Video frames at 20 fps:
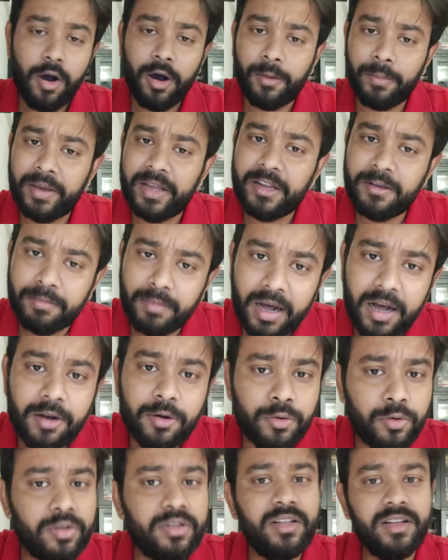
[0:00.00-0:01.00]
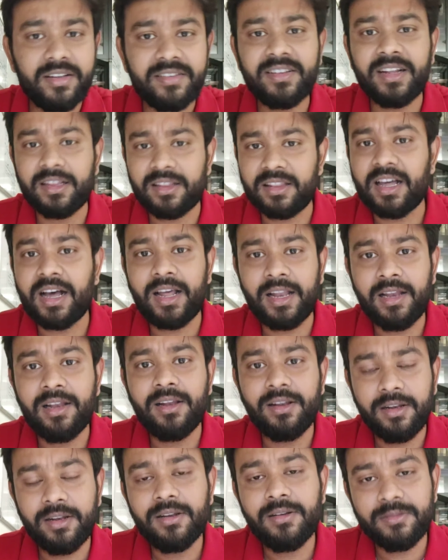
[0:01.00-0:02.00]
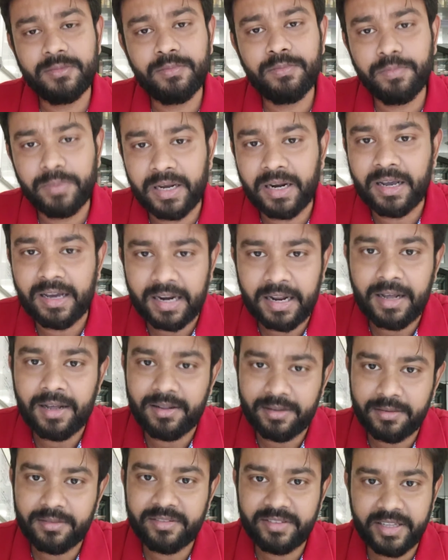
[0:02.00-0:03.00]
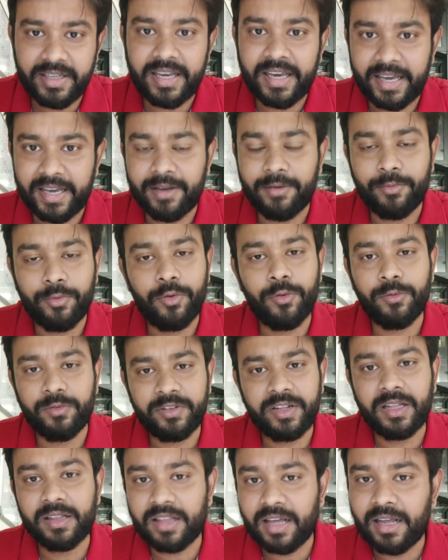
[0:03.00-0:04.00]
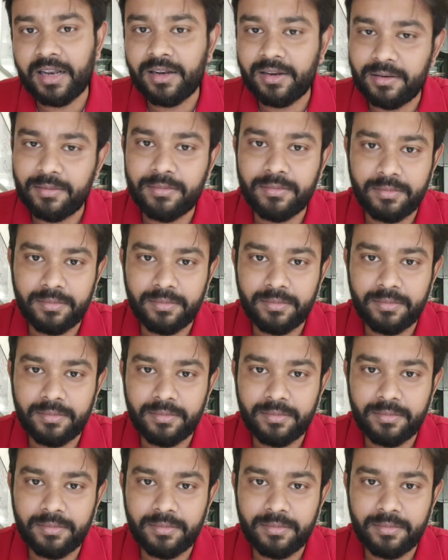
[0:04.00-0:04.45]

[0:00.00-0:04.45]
और मेरी माँ खुद संथाल परगना से है वो संथाल